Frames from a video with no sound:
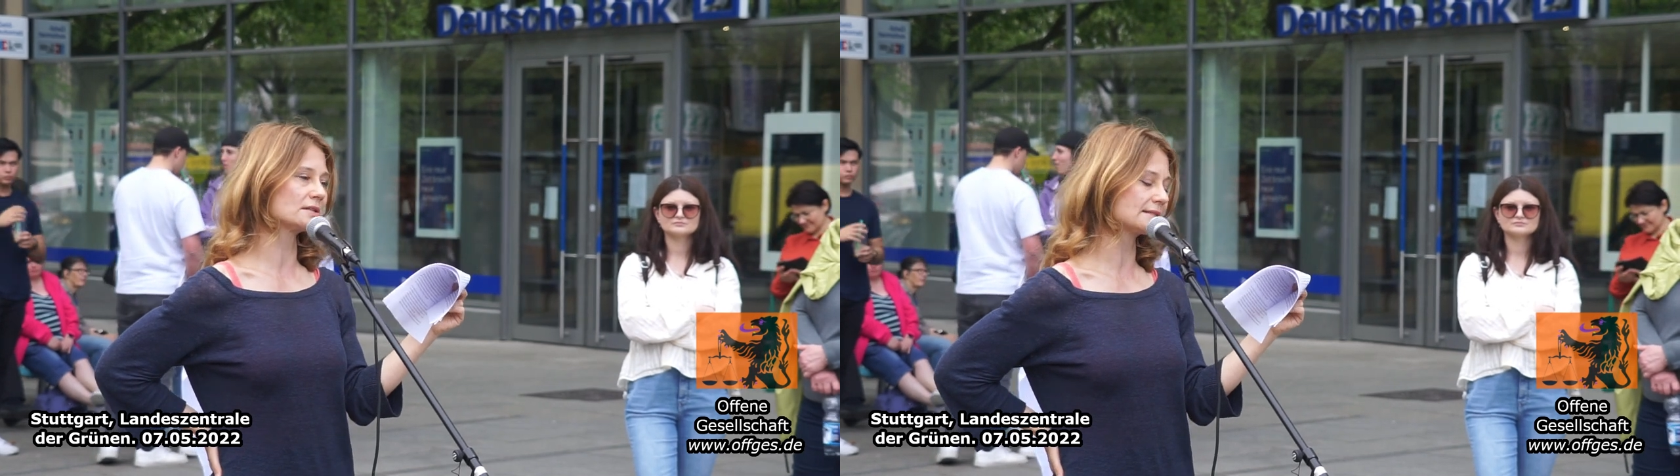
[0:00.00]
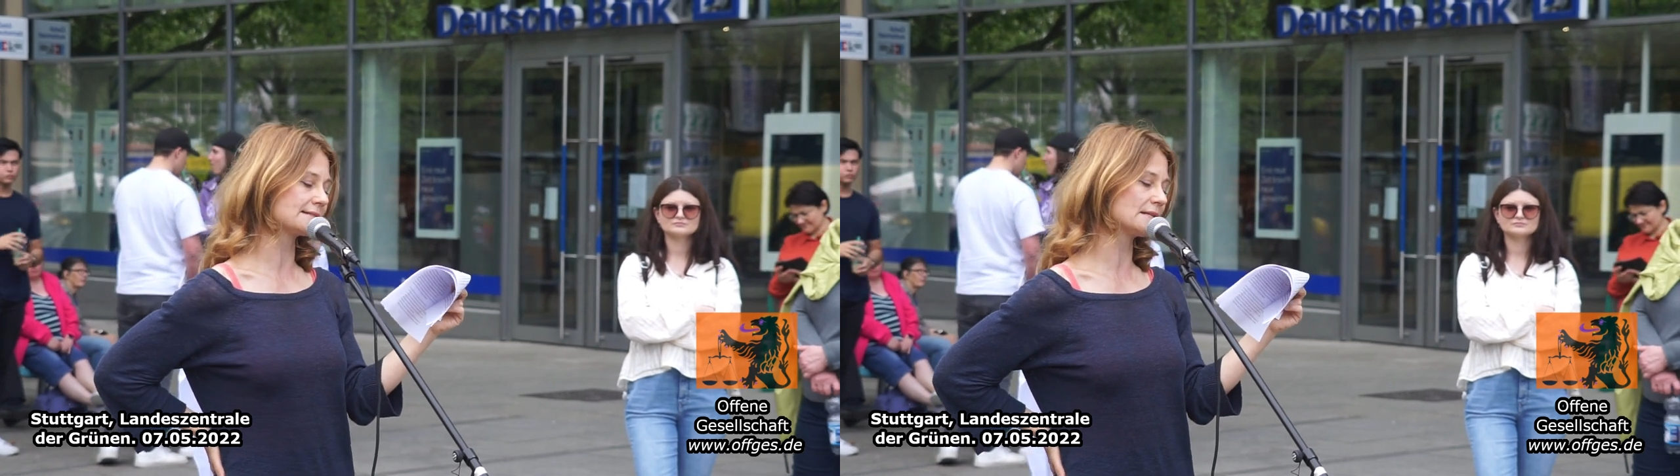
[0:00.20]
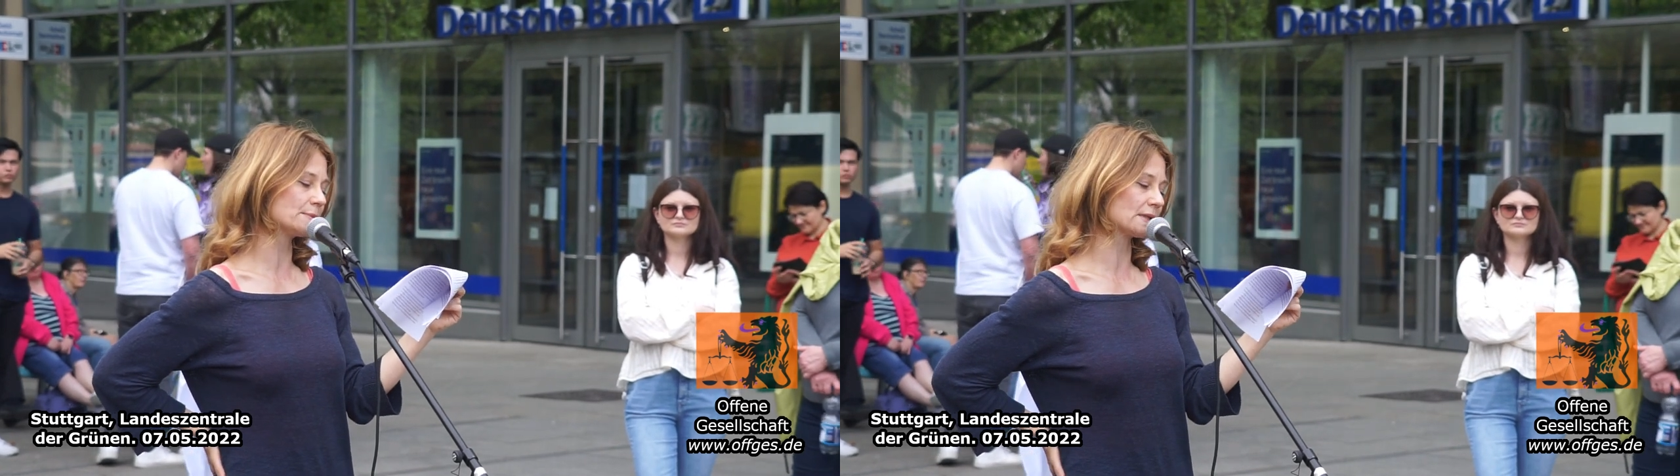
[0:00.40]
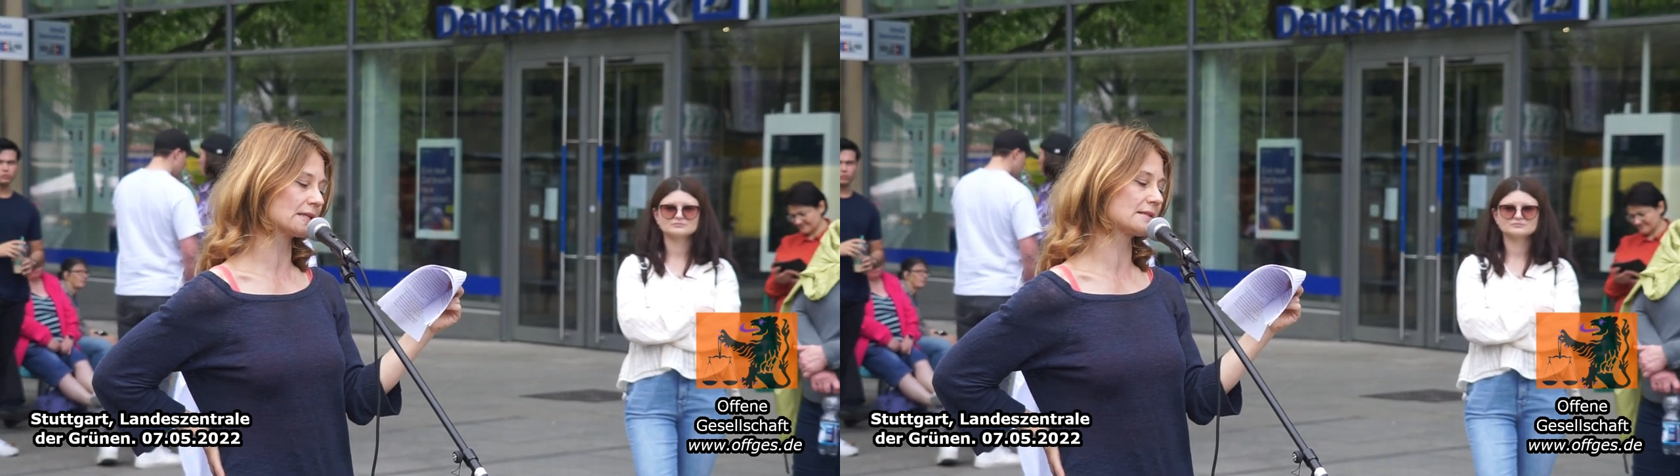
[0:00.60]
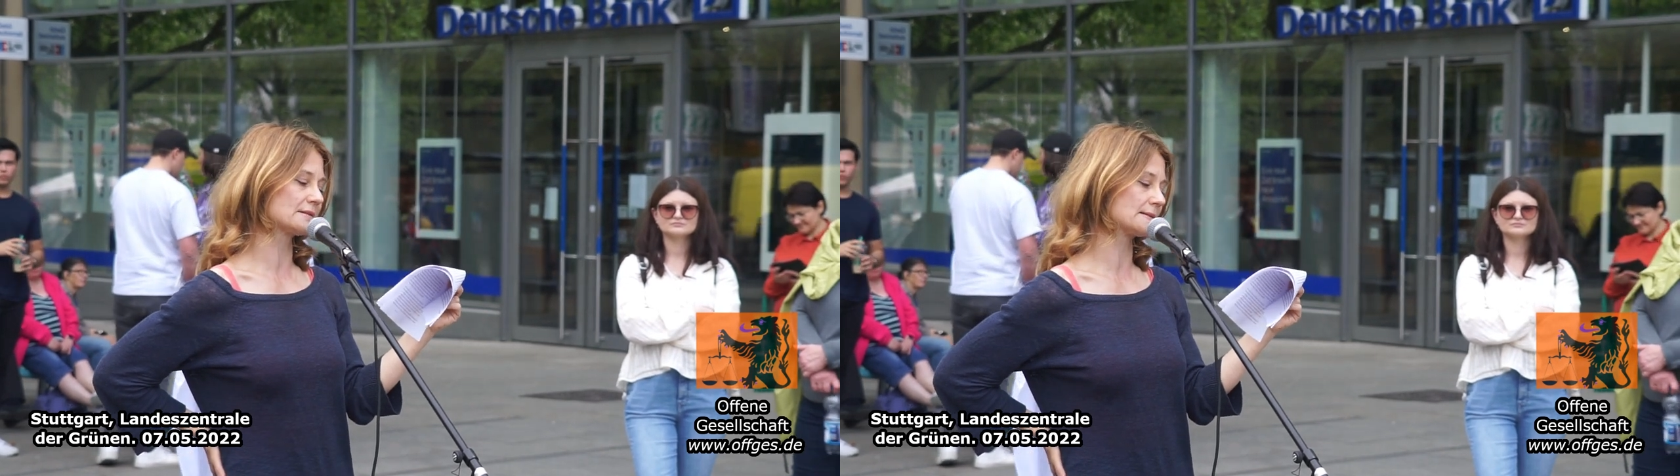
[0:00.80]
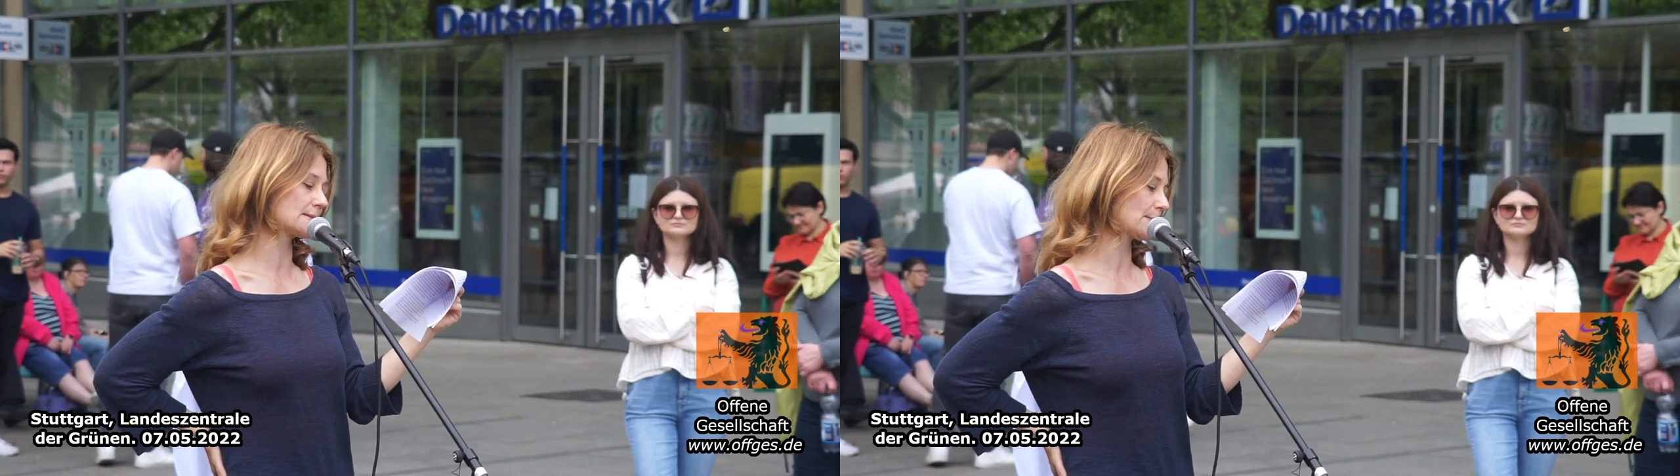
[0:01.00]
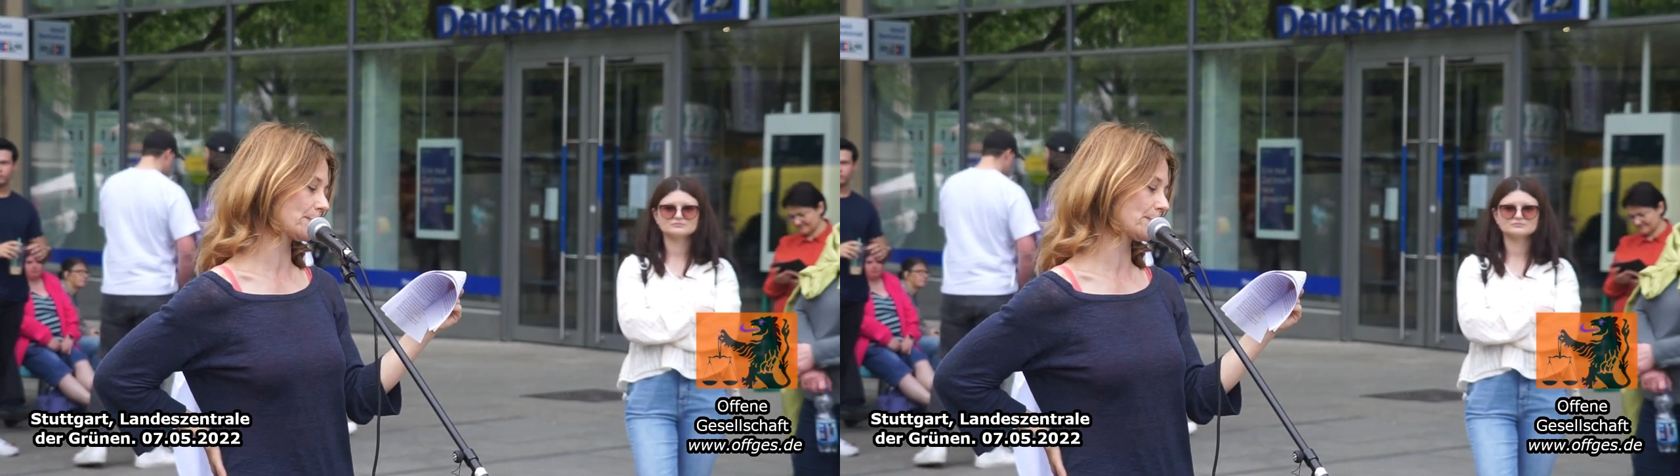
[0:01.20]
D.C. berichtet.